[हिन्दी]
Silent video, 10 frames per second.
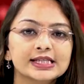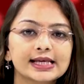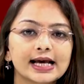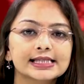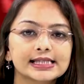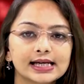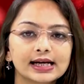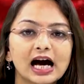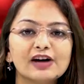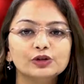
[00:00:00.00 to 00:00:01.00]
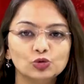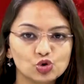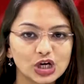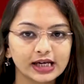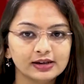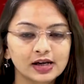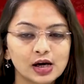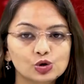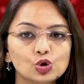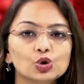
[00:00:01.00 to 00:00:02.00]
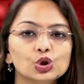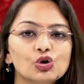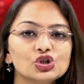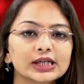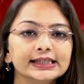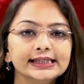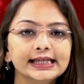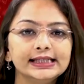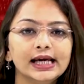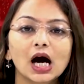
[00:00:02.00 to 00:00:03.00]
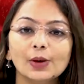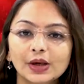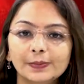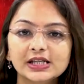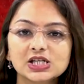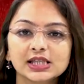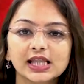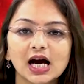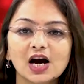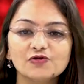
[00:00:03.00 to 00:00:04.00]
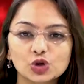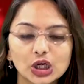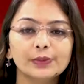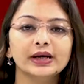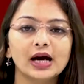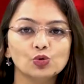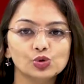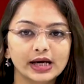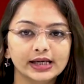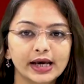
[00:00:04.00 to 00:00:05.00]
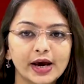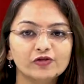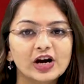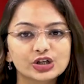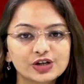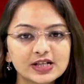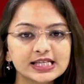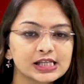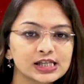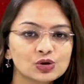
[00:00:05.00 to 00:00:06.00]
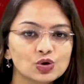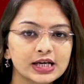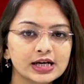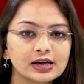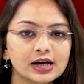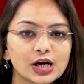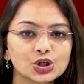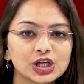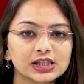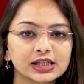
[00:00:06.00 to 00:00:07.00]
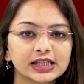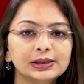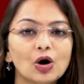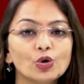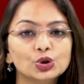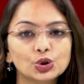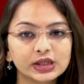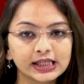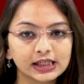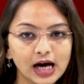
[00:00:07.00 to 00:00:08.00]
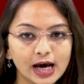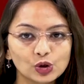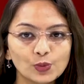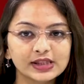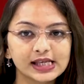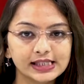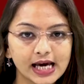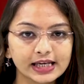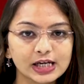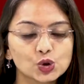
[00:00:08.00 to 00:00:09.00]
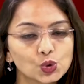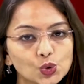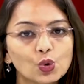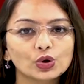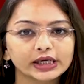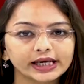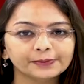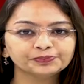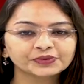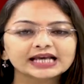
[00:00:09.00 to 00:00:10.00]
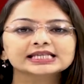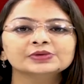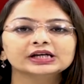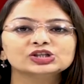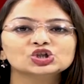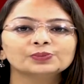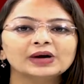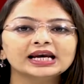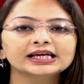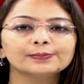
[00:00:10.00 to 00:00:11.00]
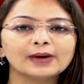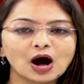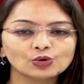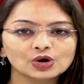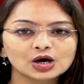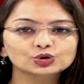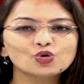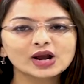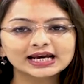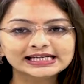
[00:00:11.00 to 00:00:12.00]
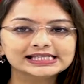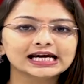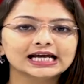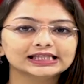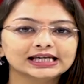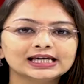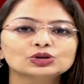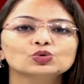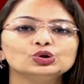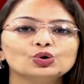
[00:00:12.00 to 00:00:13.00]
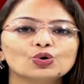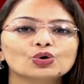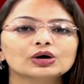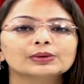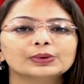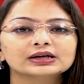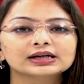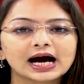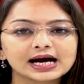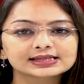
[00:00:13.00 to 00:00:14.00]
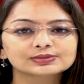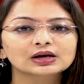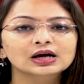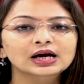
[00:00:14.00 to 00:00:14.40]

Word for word: इसका स्तर काफी ऊंचा है जो उद्योग जगत के लिए अभी भी चिंता का विषय बना हुआ है फेस्टिवल सीजन को लेकर हर क्षेत्र की औद्योगिक इकाइयों में तैयारियां शुरू हो गई है ऐसे में कच्चे माल के भाव थोड़ा नीचे आते हैं तो उद्योगों पर खास